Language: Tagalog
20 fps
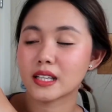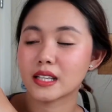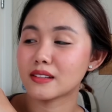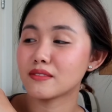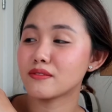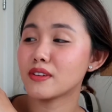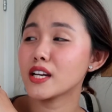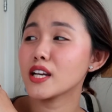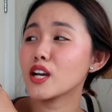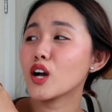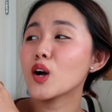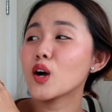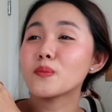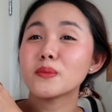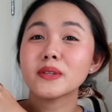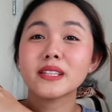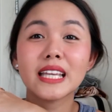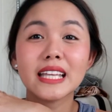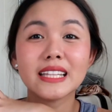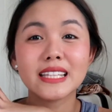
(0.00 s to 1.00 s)
Yan, very
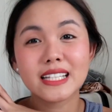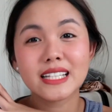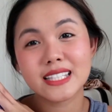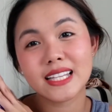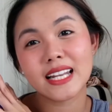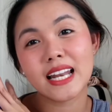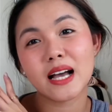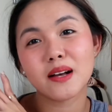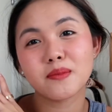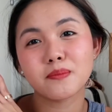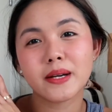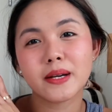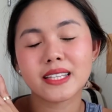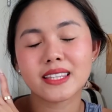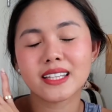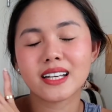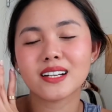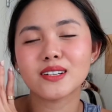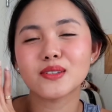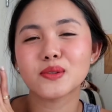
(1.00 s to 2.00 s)
accommodating sila. Ang bait
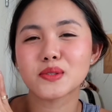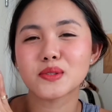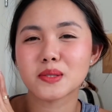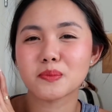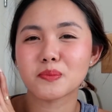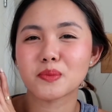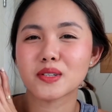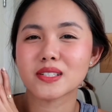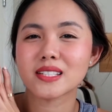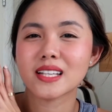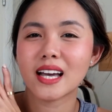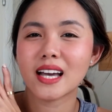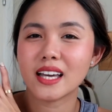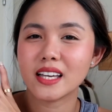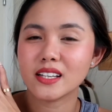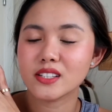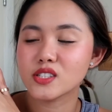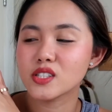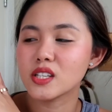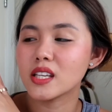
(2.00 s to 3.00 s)
ng kausap ko sa
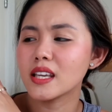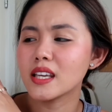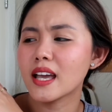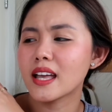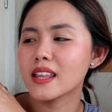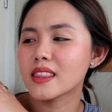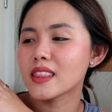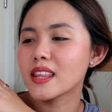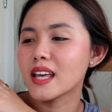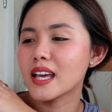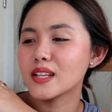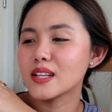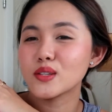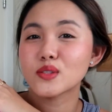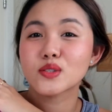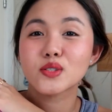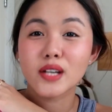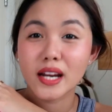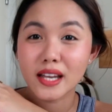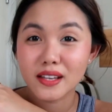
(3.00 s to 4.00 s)
IG. And then,
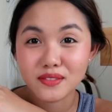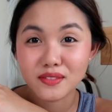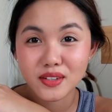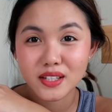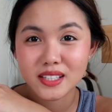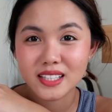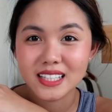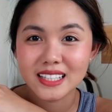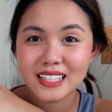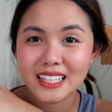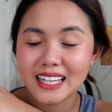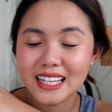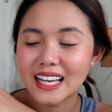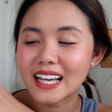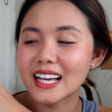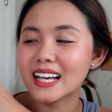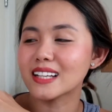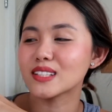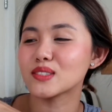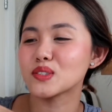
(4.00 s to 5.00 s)
yung driver din
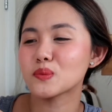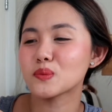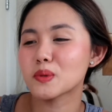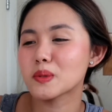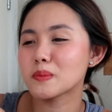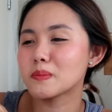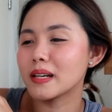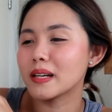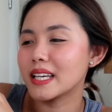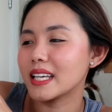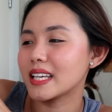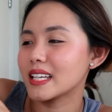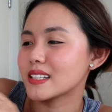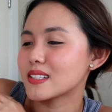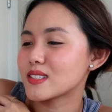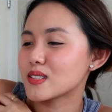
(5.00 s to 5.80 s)
nila, super bait.